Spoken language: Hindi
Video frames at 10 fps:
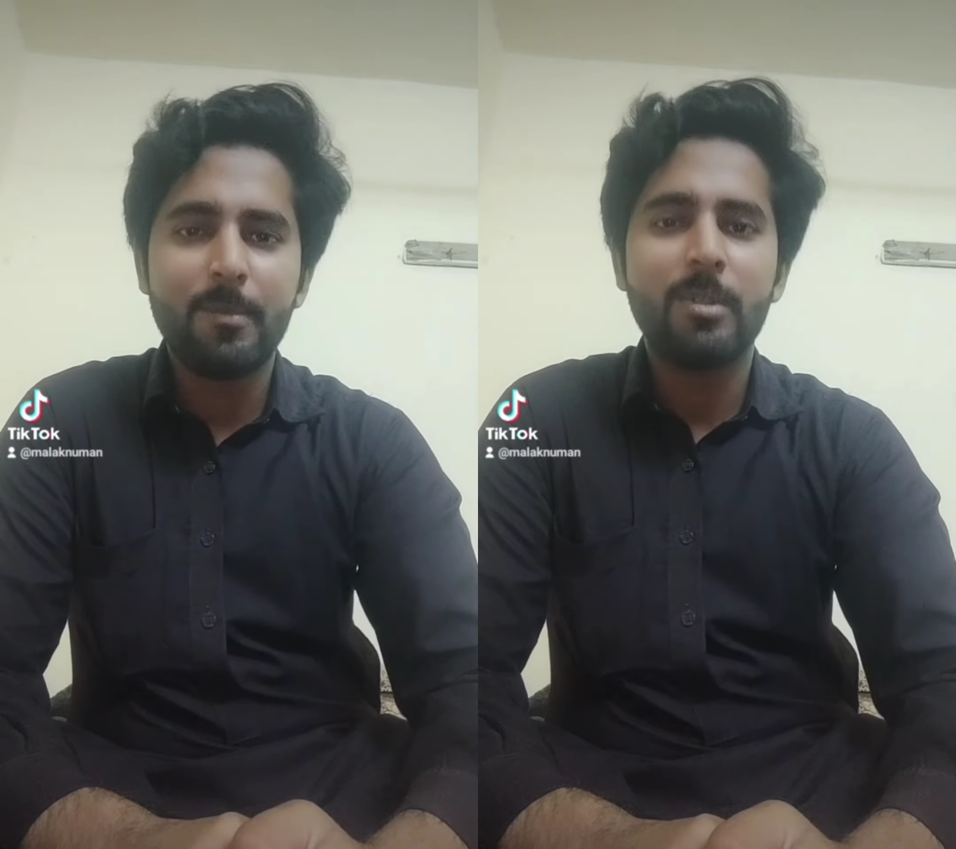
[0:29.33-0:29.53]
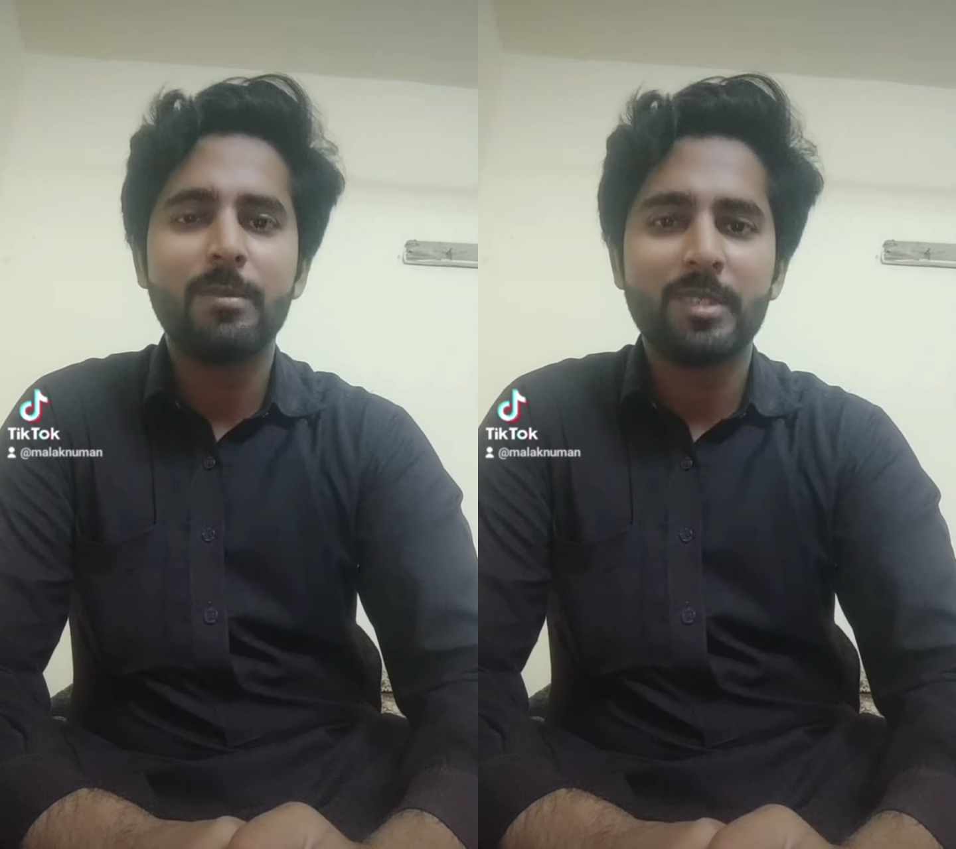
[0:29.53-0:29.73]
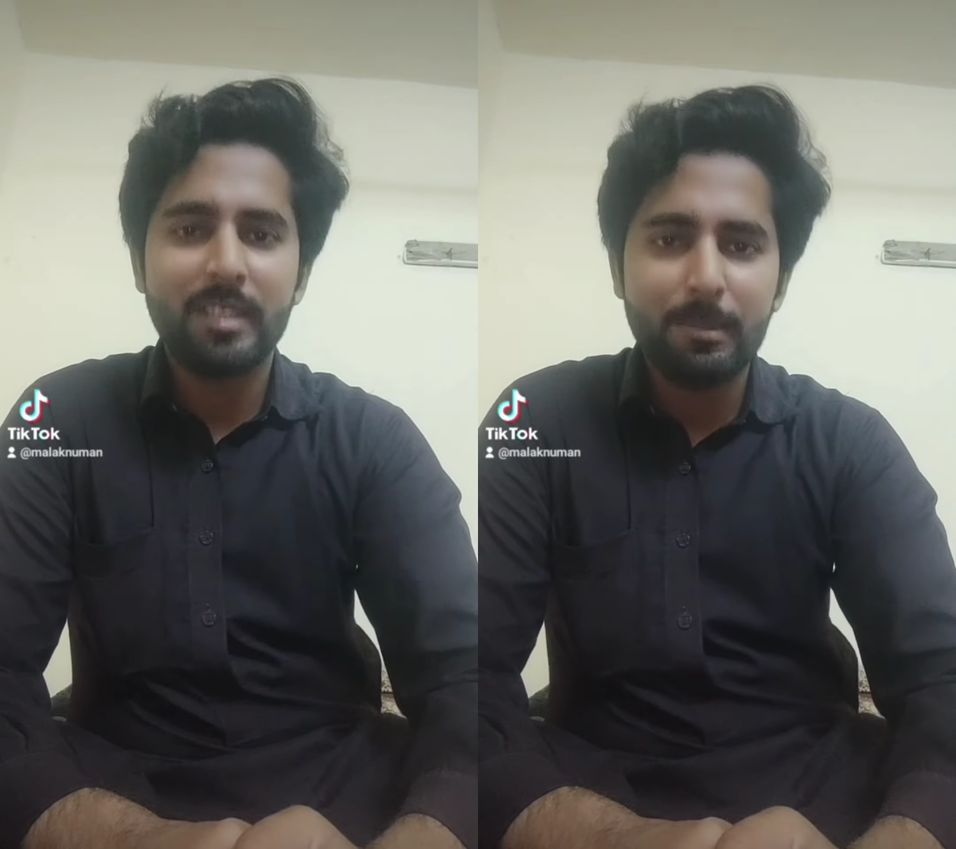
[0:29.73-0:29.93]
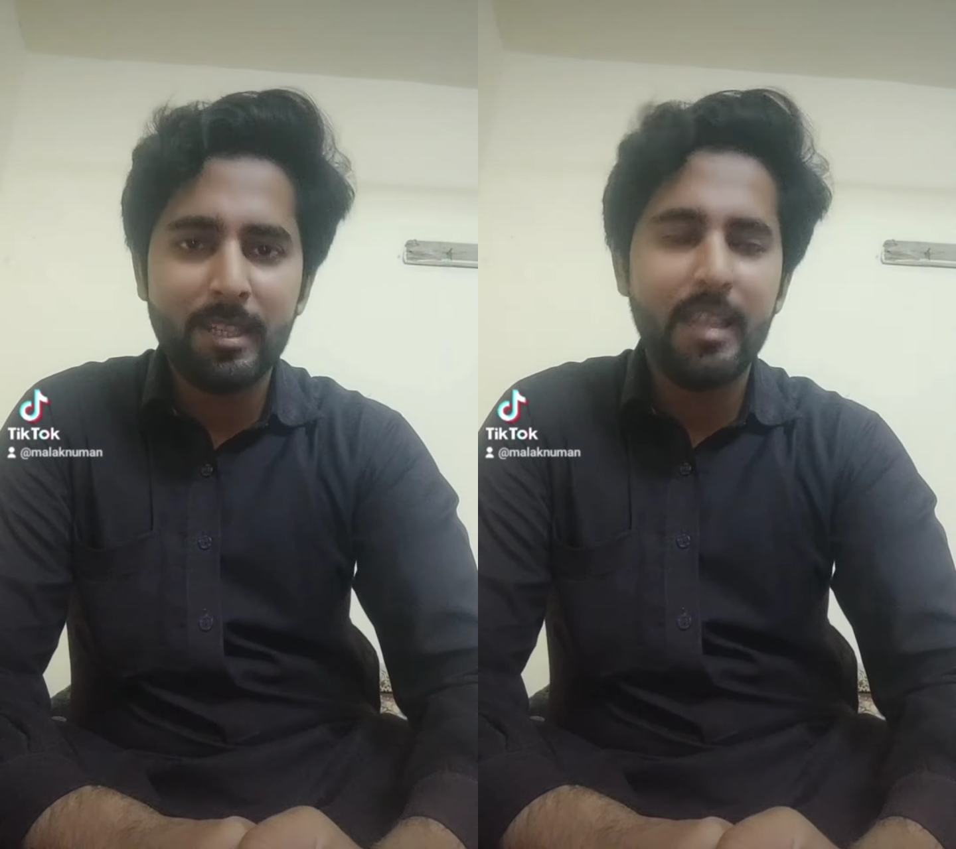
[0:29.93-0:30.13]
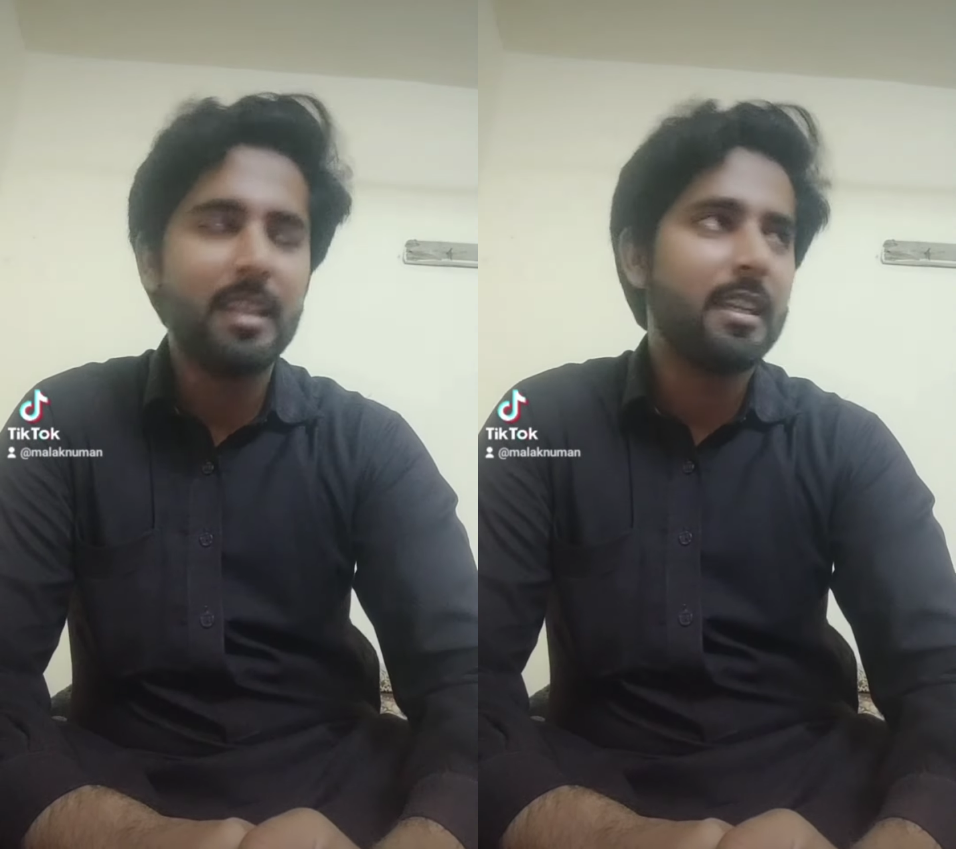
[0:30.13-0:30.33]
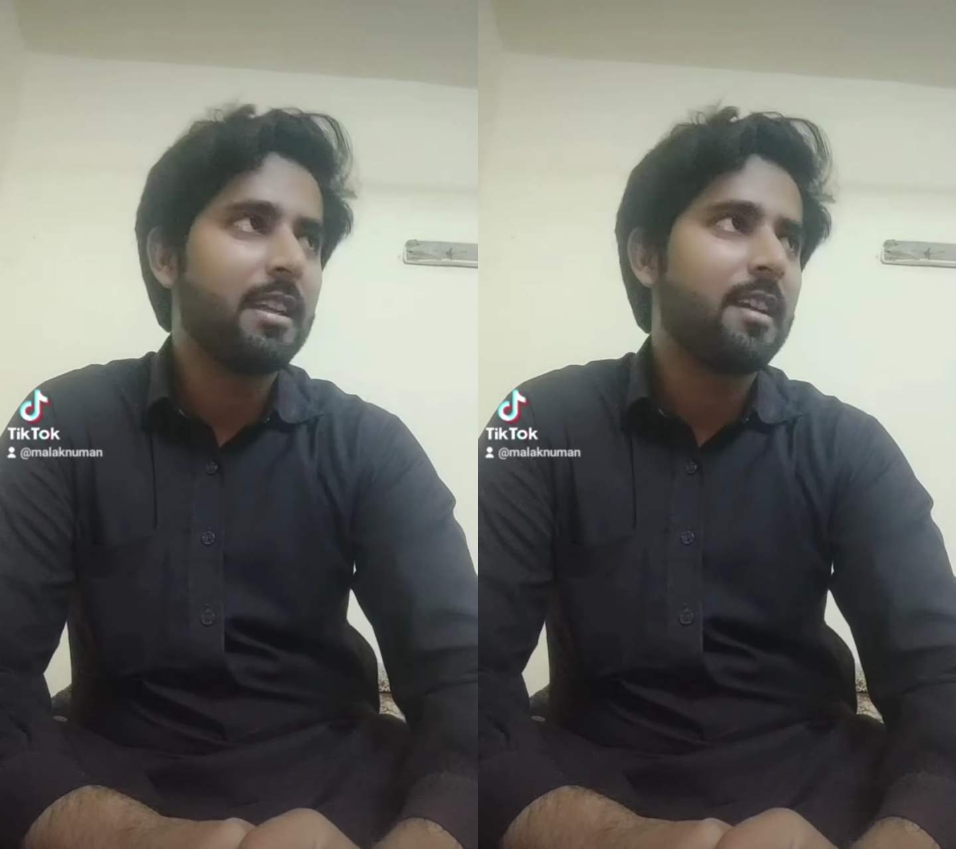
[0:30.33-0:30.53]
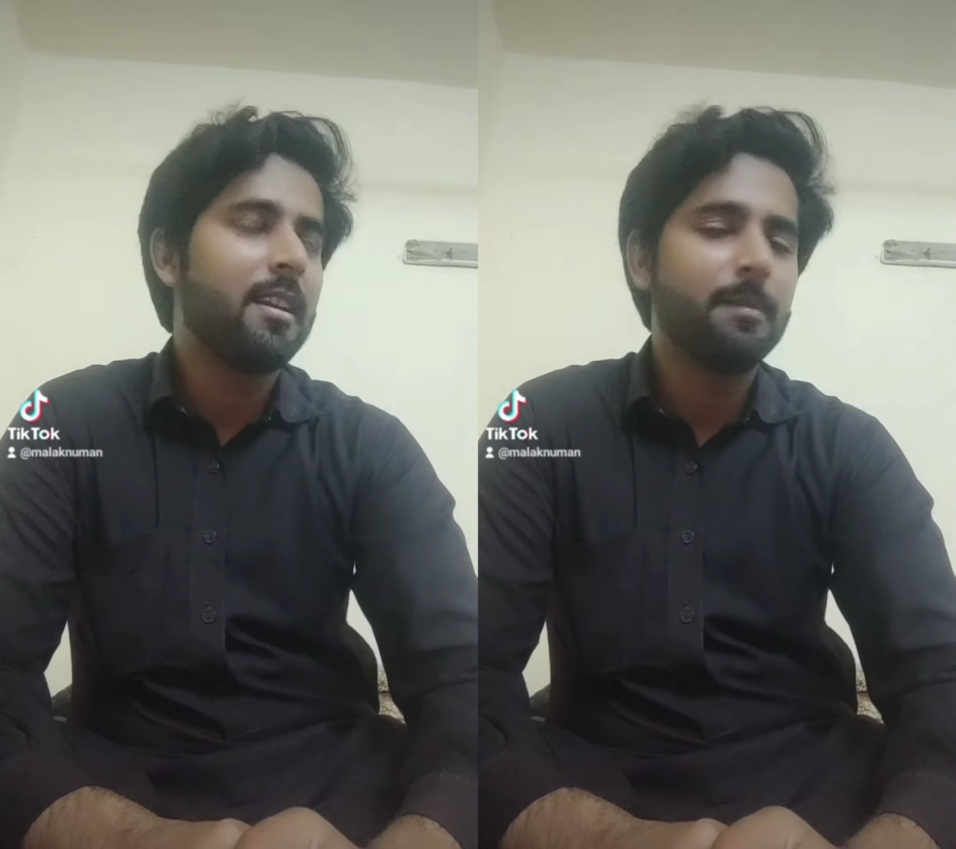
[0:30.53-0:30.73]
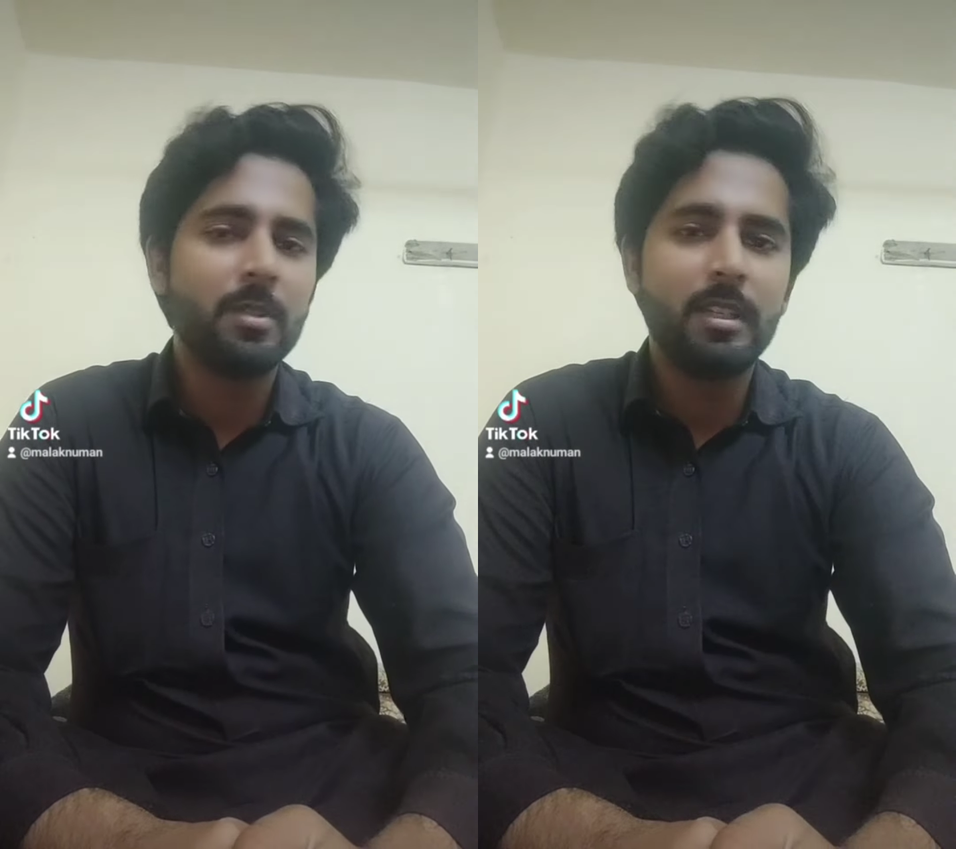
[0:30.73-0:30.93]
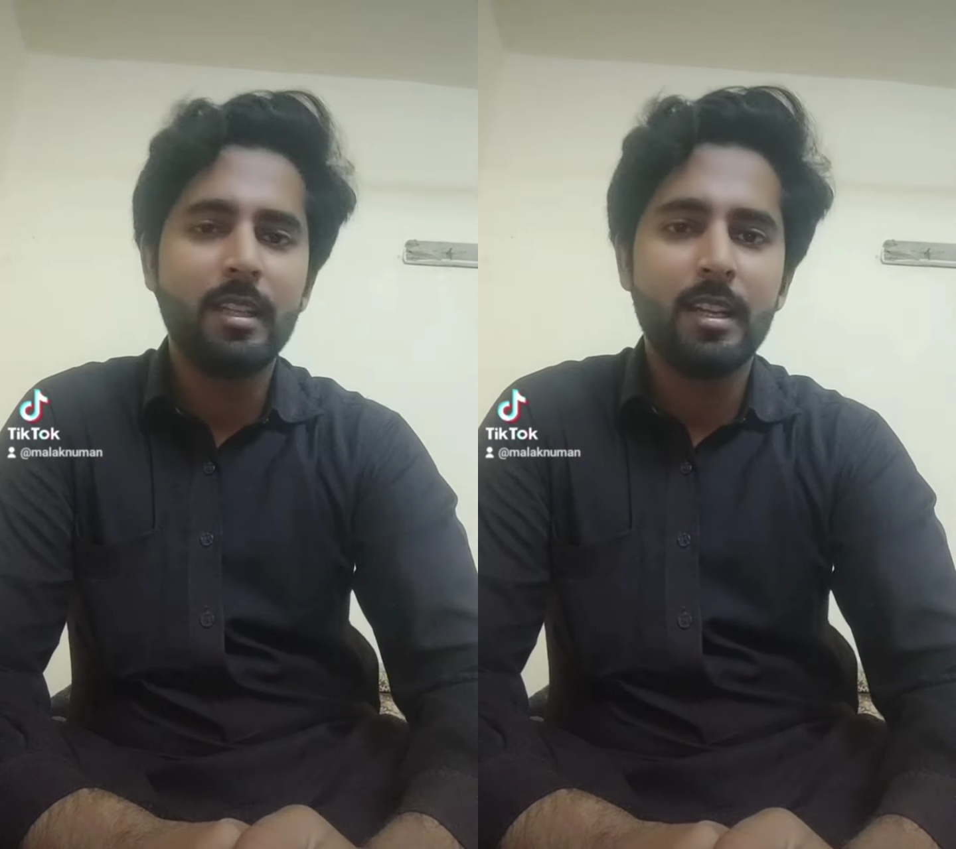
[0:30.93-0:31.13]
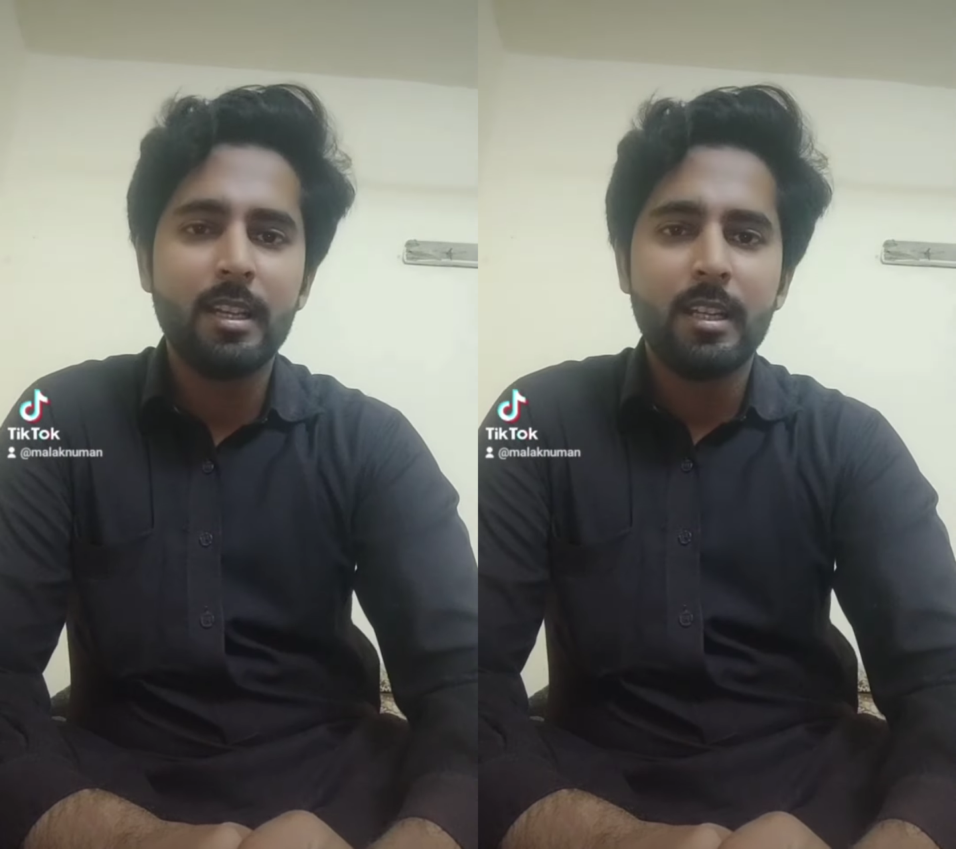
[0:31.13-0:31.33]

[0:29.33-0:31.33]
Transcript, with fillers: बहुत मुश्किल भी है लेकिन अलहमदिल्ला